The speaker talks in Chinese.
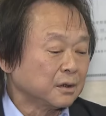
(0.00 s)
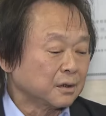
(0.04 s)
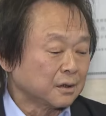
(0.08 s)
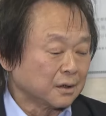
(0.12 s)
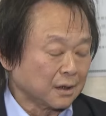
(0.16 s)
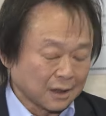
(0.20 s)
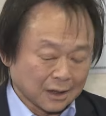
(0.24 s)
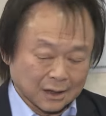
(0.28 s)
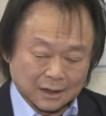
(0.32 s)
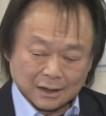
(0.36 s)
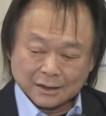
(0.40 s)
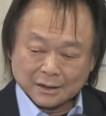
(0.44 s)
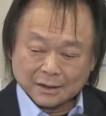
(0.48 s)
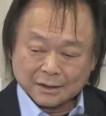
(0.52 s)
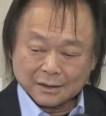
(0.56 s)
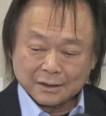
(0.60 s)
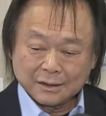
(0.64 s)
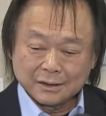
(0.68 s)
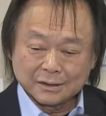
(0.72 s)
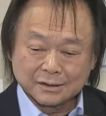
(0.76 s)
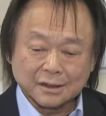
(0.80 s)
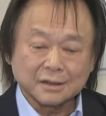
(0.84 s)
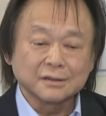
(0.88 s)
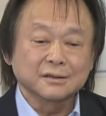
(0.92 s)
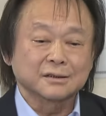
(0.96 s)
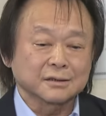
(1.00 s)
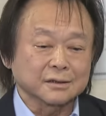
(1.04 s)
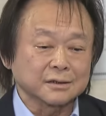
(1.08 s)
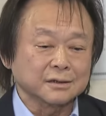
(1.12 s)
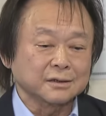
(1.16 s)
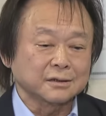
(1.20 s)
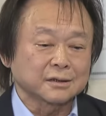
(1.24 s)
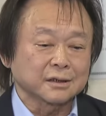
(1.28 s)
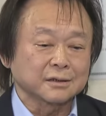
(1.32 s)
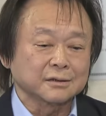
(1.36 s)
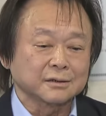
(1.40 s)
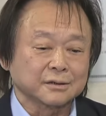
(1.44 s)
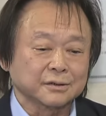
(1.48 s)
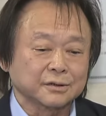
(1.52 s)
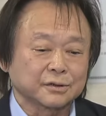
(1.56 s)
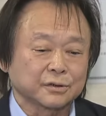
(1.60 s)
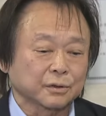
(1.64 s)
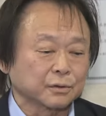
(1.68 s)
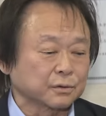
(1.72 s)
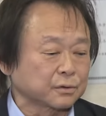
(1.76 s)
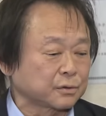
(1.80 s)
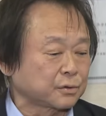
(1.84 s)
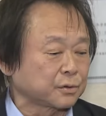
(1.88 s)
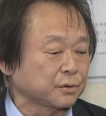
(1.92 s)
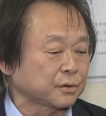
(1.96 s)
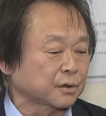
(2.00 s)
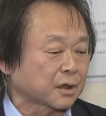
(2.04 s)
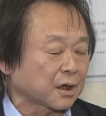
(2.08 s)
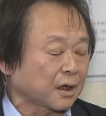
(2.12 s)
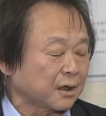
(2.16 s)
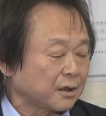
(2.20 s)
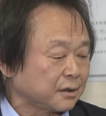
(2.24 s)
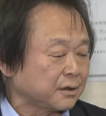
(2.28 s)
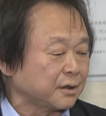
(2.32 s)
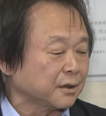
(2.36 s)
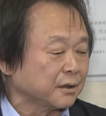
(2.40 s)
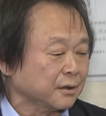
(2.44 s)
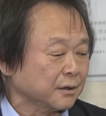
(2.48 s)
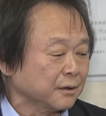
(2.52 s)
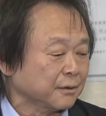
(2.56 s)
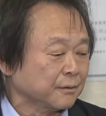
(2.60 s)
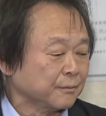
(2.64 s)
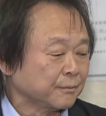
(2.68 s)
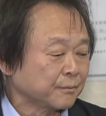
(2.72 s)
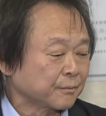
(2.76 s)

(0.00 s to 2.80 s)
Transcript: 那一阵子一阵子就去开庭，